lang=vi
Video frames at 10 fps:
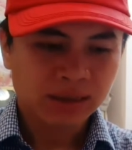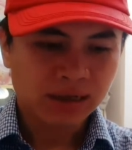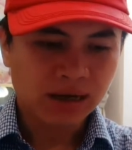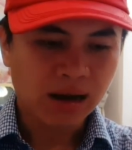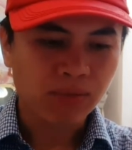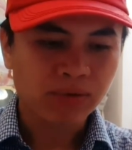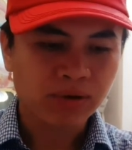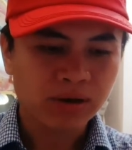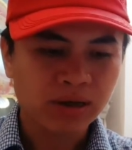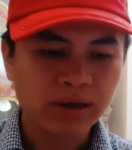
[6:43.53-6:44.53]
đọc
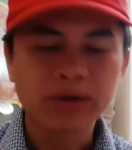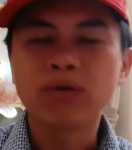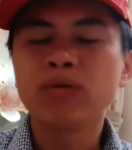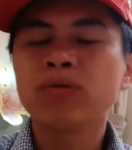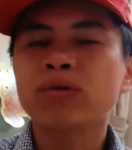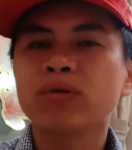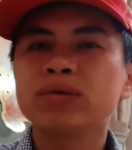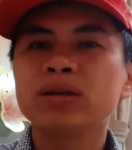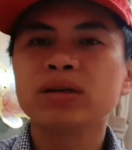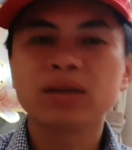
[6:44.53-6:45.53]
khiếu
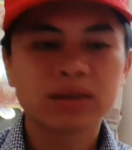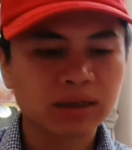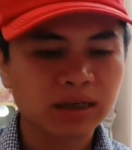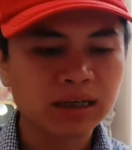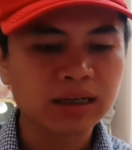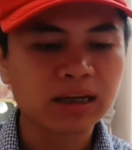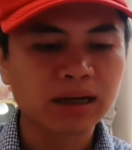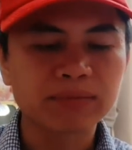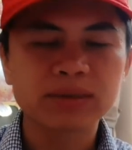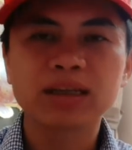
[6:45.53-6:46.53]
cũng như là những kinh
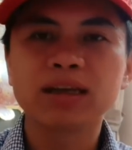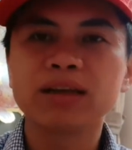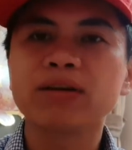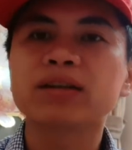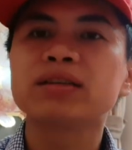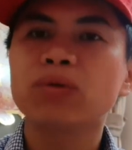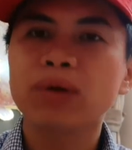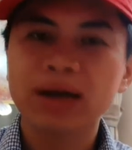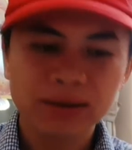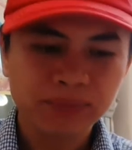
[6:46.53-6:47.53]
nghiệm trên lĩnh vực chứng
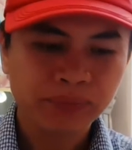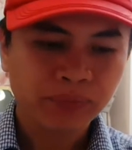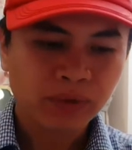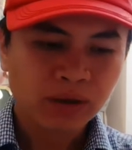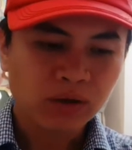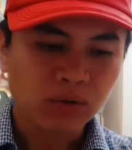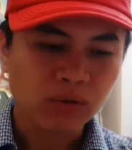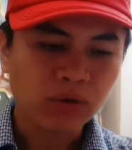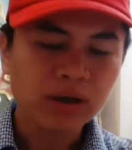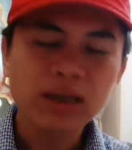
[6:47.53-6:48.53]
khoán cũng
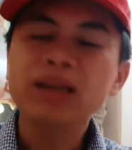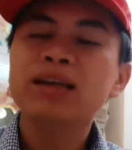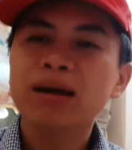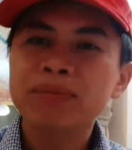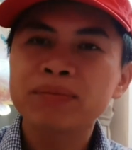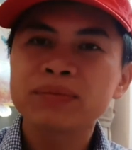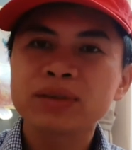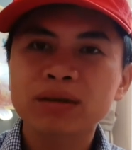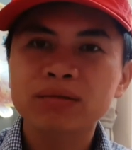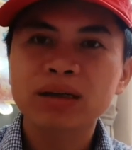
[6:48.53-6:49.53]
có ít năm
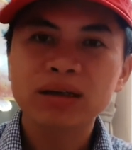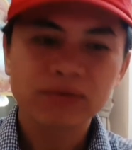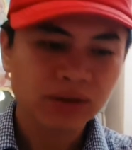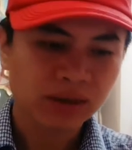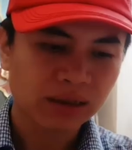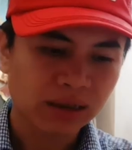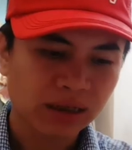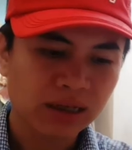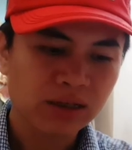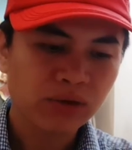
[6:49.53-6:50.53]
trong cái lĩnh vực là
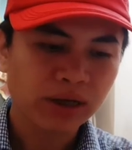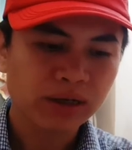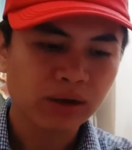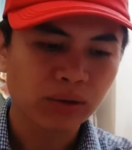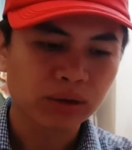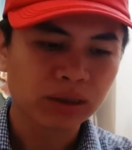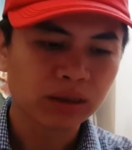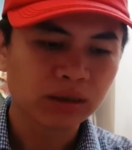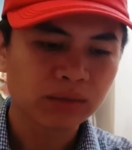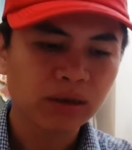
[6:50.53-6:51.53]
kinh doanh đầu
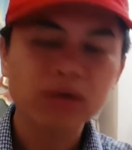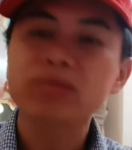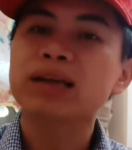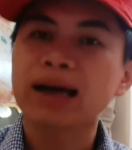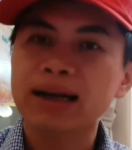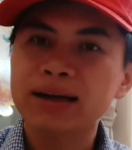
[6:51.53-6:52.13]
tư bất động sản